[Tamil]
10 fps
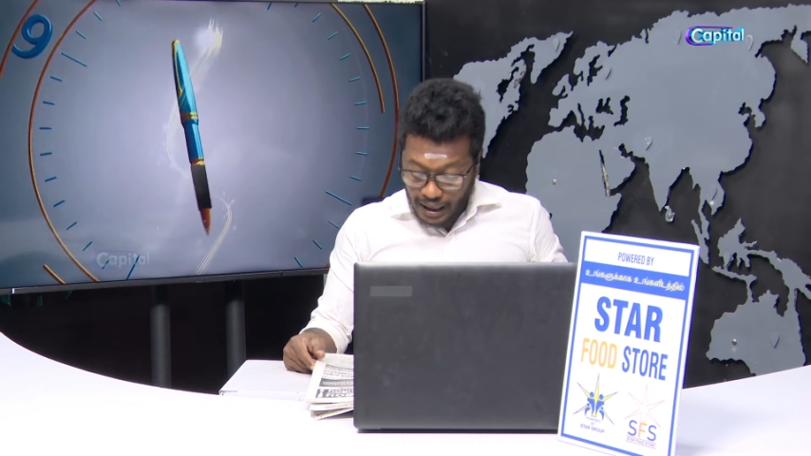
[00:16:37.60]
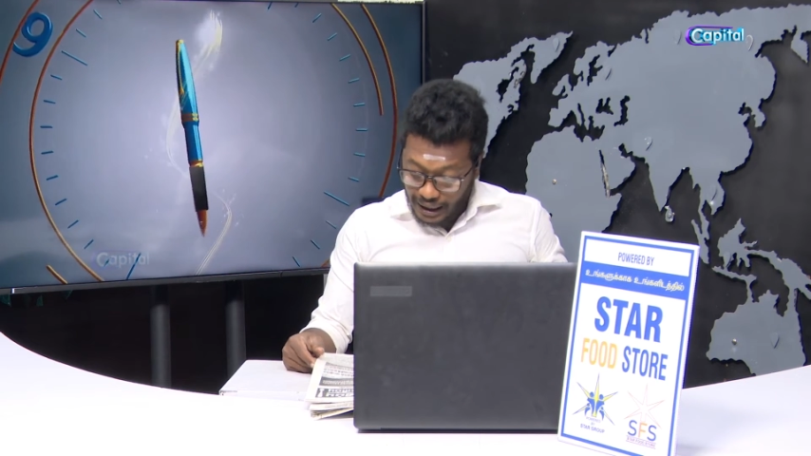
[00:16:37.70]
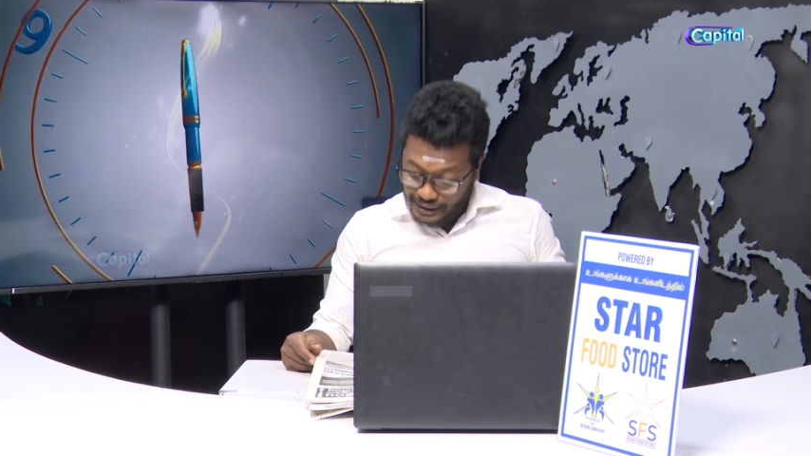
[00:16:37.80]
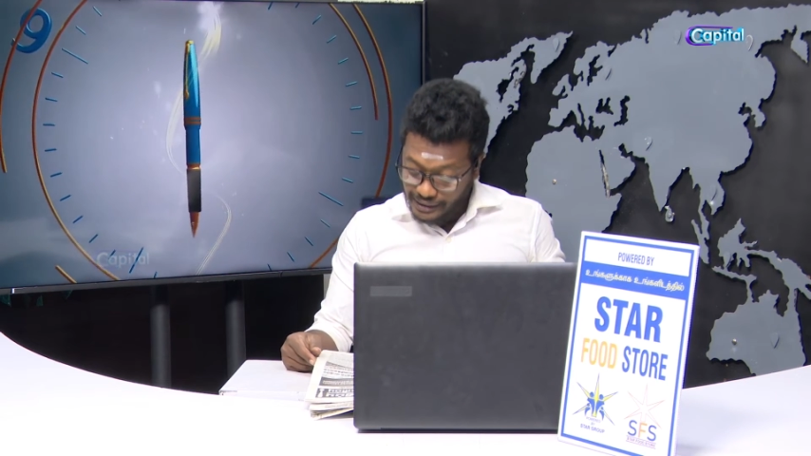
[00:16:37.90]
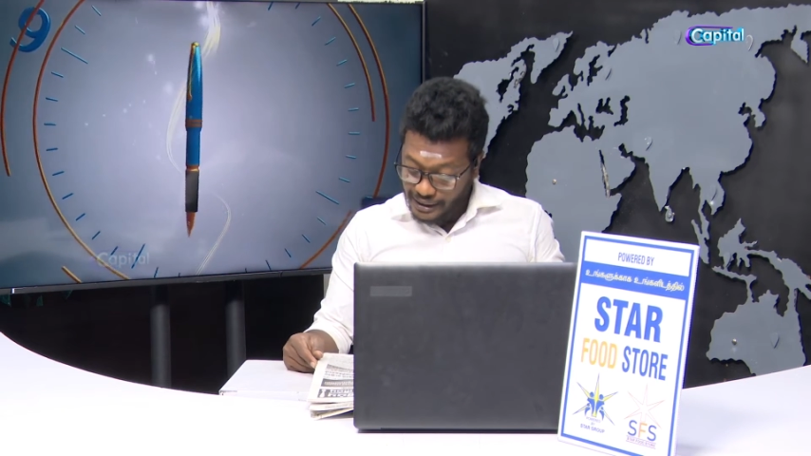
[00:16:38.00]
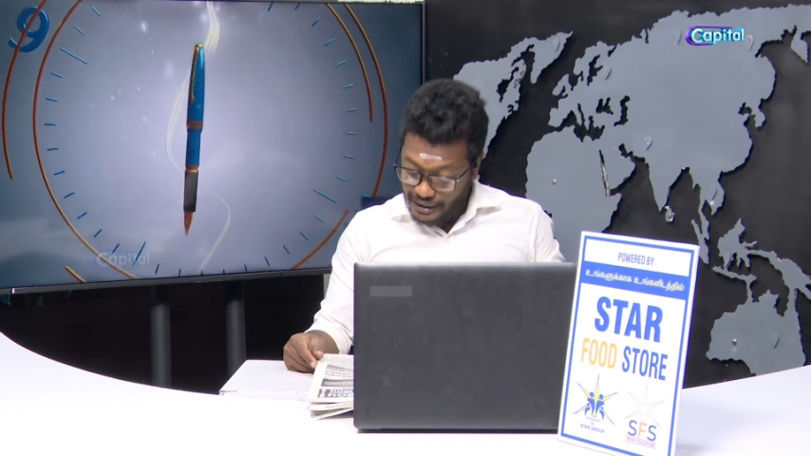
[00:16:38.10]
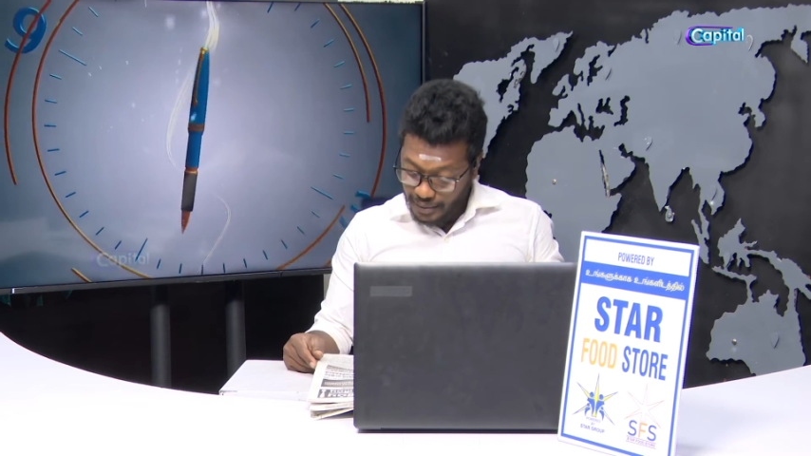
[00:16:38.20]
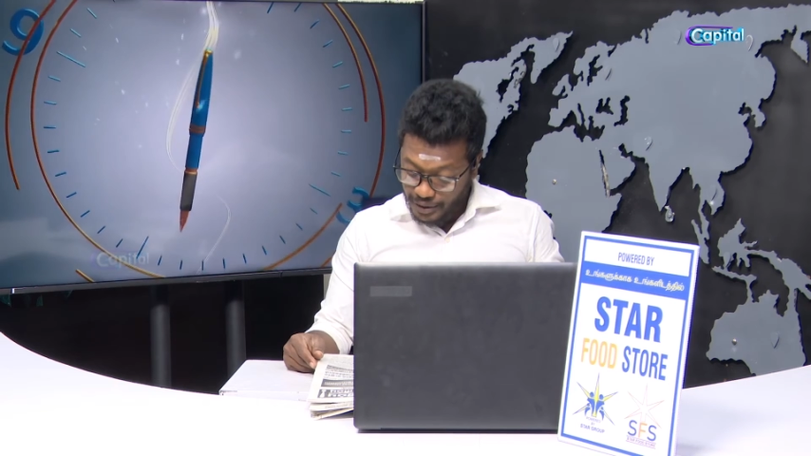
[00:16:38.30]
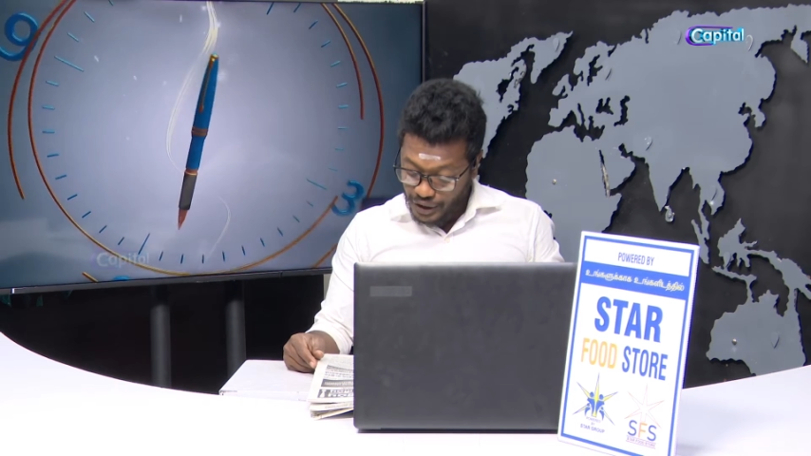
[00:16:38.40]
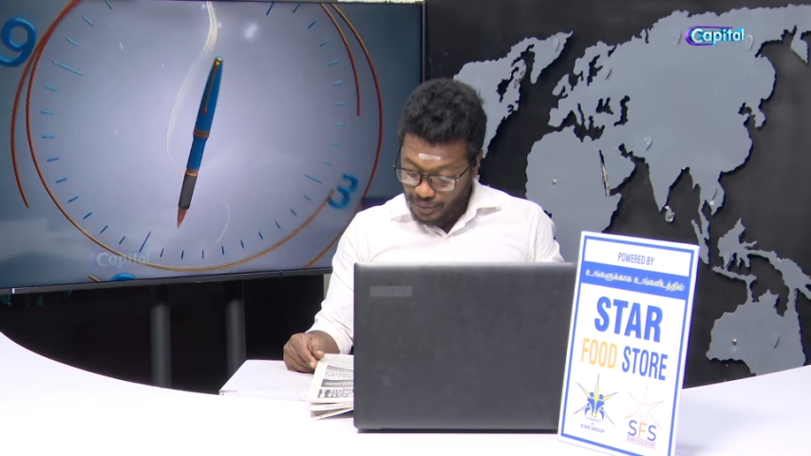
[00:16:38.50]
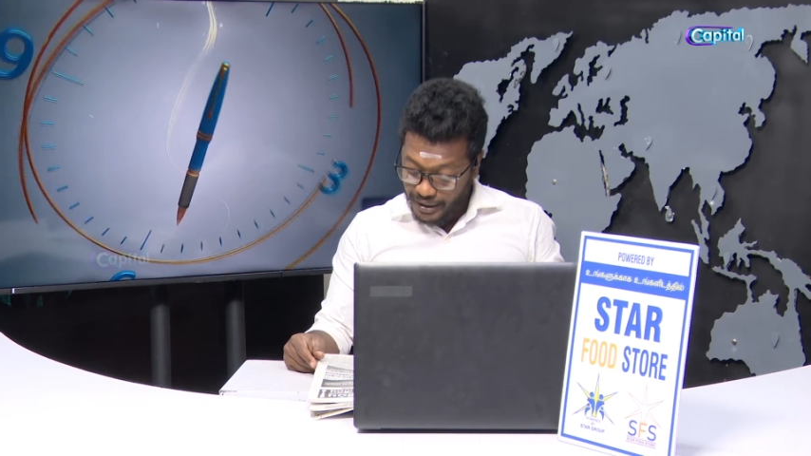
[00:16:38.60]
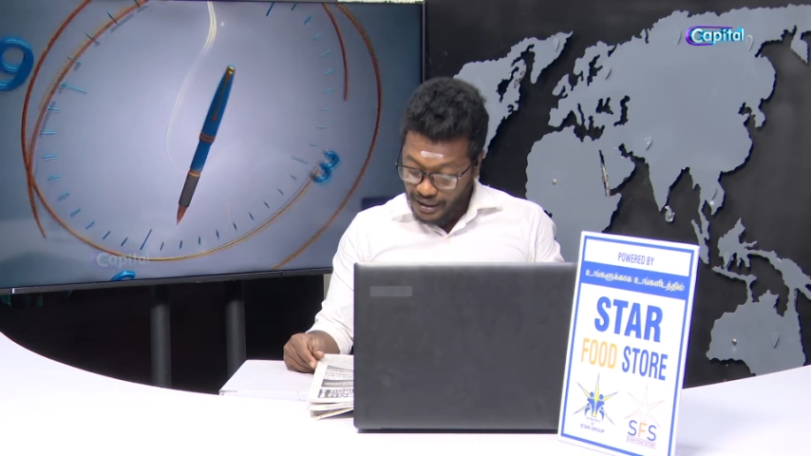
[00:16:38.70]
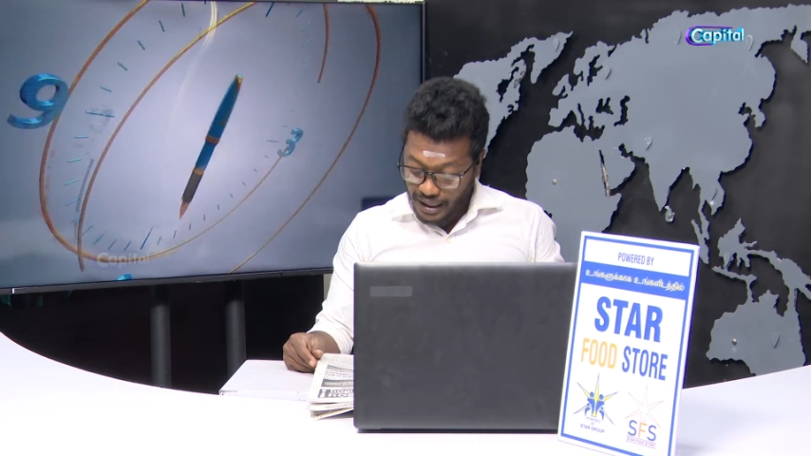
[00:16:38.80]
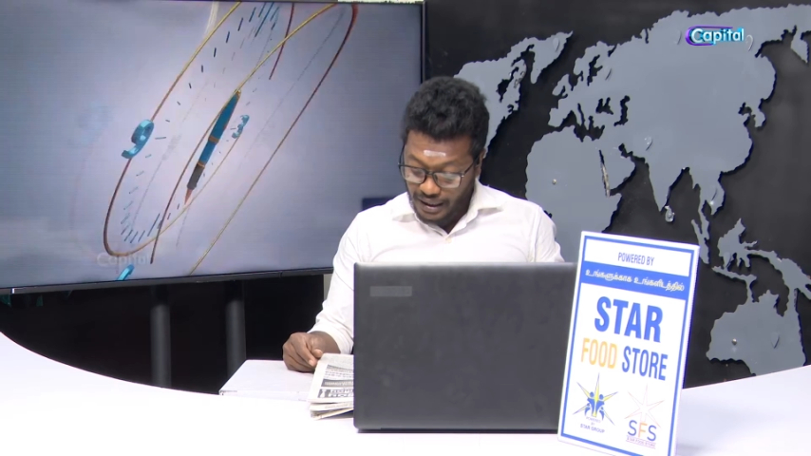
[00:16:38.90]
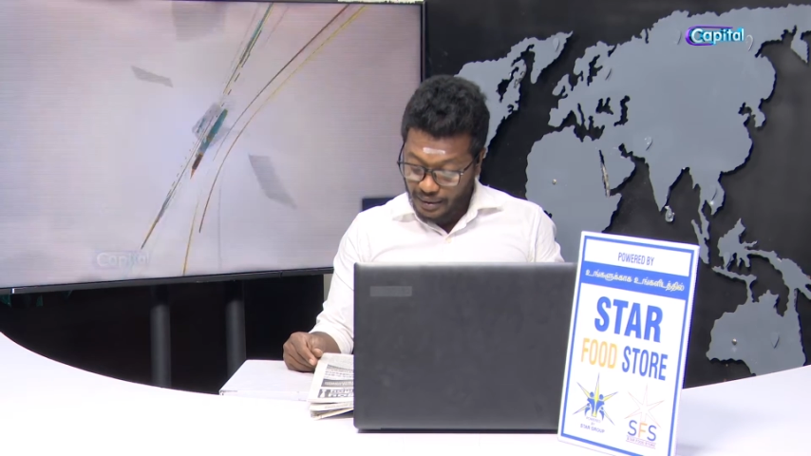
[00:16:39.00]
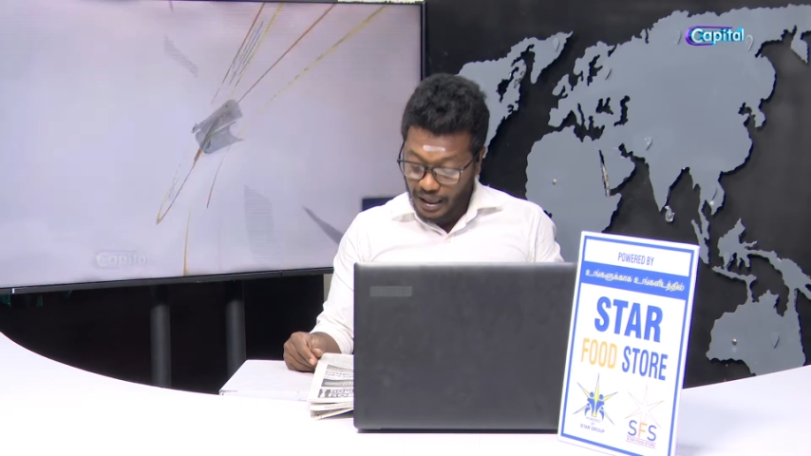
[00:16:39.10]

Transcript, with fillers: அந்த செய்தி அமைந்திருப்பதை நாங்கள்